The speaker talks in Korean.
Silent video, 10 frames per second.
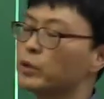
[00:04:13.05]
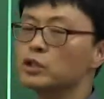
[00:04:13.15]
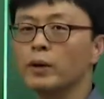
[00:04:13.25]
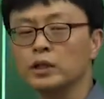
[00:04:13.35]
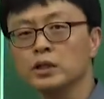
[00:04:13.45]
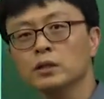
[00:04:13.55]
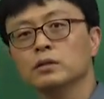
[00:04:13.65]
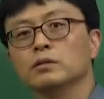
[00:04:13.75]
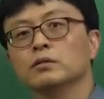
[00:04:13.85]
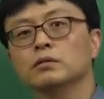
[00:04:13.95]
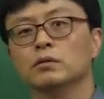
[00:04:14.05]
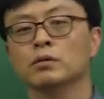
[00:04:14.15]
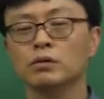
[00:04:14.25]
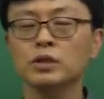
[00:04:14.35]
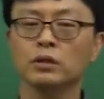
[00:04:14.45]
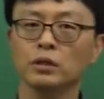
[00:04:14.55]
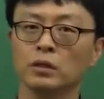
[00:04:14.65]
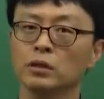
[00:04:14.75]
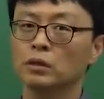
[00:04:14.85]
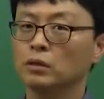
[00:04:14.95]
면접 아니냐? 그렇지 않니?
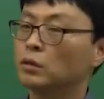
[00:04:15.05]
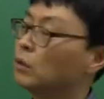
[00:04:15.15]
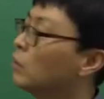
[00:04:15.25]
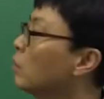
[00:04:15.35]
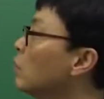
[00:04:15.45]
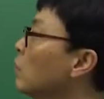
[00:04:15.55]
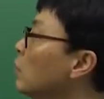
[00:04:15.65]
어.